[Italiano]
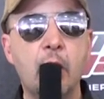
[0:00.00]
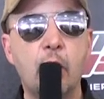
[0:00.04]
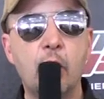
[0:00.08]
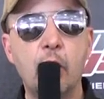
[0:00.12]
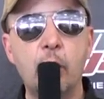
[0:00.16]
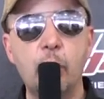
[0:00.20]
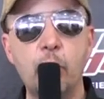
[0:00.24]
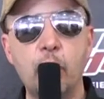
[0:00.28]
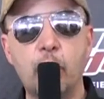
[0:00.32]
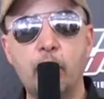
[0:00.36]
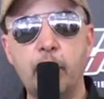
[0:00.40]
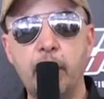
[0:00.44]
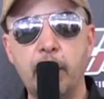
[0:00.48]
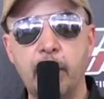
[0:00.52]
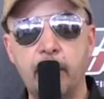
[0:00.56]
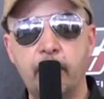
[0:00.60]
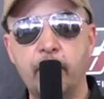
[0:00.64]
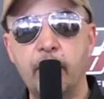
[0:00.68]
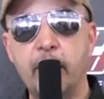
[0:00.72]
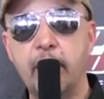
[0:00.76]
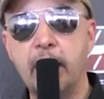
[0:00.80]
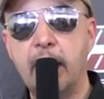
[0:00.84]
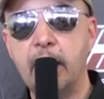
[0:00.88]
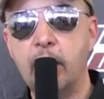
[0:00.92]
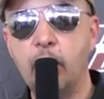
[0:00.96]
Comunque
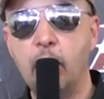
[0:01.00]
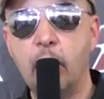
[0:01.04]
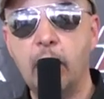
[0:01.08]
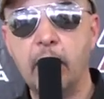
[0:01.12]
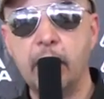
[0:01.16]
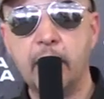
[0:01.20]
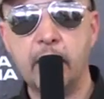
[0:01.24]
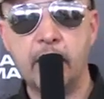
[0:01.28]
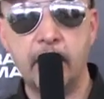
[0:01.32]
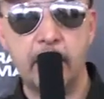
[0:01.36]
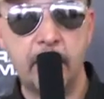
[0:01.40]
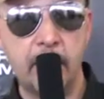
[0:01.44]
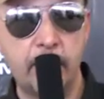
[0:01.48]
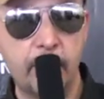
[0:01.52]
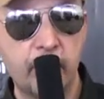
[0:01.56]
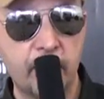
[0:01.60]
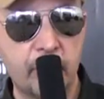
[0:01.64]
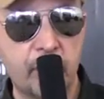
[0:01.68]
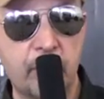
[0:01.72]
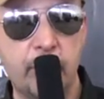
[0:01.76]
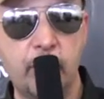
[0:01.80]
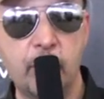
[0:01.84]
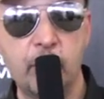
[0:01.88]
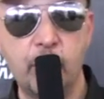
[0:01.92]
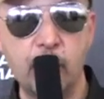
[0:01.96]
verranno anche nei
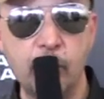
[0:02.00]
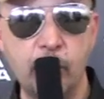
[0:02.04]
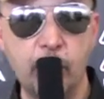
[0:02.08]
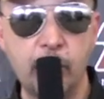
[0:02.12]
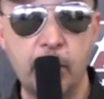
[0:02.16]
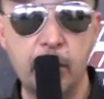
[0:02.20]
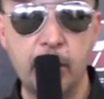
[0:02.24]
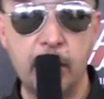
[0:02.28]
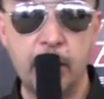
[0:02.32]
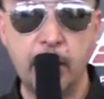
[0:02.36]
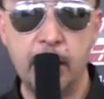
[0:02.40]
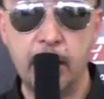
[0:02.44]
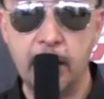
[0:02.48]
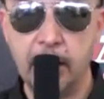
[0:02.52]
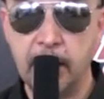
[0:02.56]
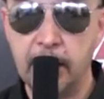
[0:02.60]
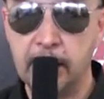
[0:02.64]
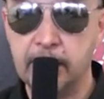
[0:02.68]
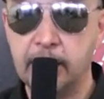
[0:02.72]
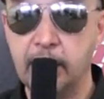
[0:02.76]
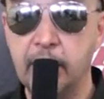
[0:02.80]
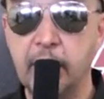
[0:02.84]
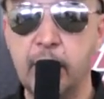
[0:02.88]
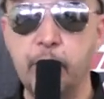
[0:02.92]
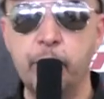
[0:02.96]
prossimi giorni eh,
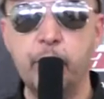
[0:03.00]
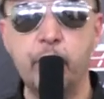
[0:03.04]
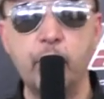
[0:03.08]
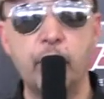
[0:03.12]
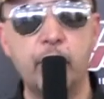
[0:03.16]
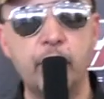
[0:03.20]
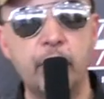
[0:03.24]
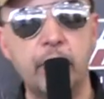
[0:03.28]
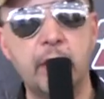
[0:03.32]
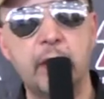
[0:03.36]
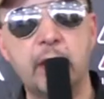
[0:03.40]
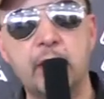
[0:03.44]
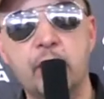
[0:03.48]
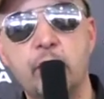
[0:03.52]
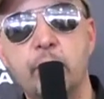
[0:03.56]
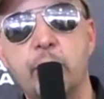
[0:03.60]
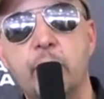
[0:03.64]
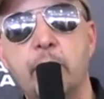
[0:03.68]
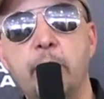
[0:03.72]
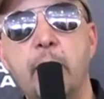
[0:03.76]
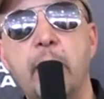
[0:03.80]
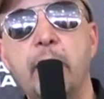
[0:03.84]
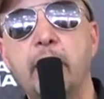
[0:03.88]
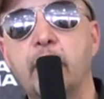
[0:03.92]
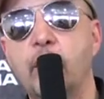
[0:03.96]
altri campioni della
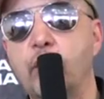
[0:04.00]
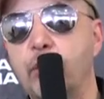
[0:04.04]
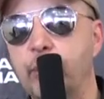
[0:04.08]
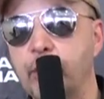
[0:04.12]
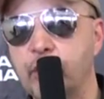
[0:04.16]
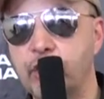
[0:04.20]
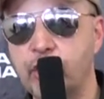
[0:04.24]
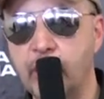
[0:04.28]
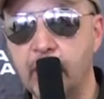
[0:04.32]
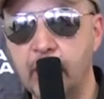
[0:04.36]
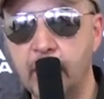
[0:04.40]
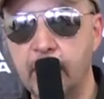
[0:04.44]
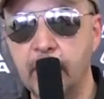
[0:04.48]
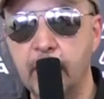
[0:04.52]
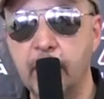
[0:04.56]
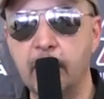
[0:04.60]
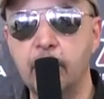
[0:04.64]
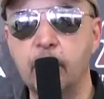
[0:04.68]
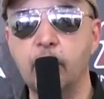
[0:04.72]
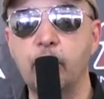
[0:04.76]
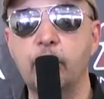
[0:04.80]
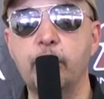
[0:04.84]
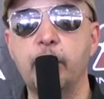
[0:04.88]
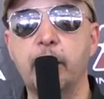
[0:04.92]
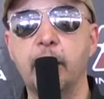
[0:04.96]
Superbike come Ceca,
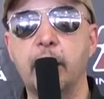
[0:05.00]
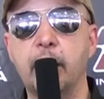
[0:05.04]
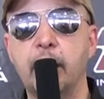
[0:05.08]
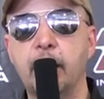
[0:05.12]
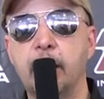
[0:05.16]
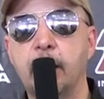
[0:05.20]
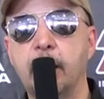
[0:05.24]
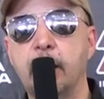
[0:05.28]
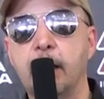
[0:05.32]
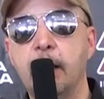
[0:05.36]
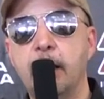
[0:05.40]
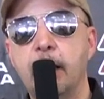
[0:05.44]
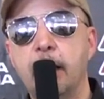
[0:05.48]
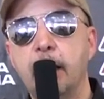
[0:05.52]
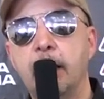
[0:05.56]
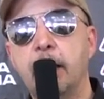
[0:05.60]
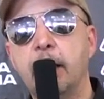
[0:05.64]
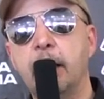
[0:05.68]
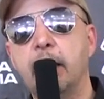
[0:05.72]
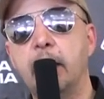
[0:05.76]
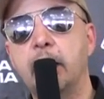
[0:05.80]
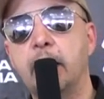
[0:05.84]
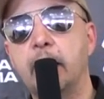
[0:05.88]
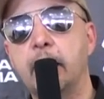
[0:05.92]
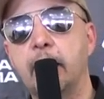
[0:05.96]
come
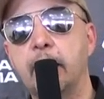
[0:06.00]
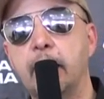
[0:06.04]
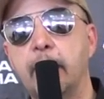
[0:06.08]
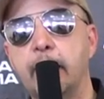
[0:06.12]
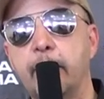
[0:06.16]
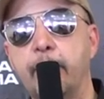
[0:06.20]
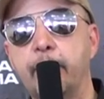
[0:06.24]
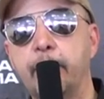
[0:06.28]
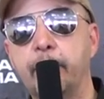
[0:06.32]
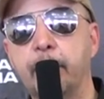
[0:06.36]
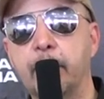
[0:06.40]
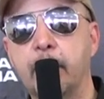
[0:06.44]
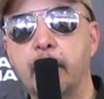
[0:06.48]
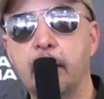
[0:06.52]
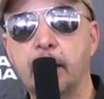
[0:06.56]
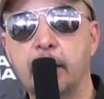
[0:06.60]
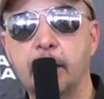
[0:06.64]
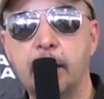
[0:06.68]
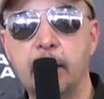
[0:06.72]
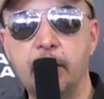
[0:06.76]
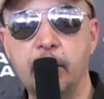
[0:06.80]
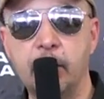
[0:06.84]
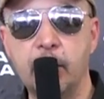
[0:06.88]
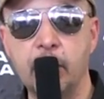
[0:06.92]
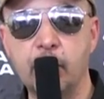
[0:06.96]
il, ehm,
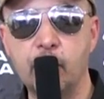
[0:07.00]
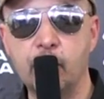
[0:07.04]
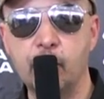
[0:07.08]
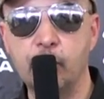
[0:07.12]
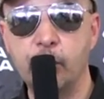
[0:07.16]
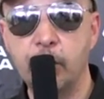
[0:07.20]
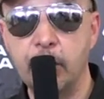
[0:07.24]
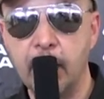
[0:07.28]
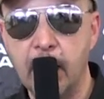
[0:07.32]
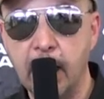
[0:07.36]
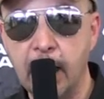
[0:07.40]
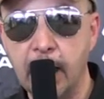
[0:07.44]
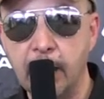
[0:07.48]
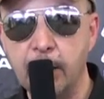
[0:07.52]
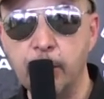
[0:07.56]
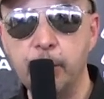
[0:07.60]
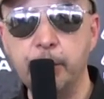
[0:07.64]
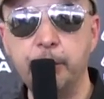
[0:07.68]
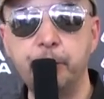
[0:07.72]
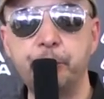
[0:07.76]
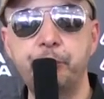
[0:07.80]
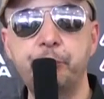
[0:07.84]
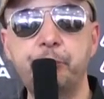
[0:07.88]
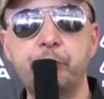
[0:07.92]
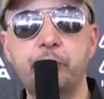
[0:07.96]
Davide Giuliano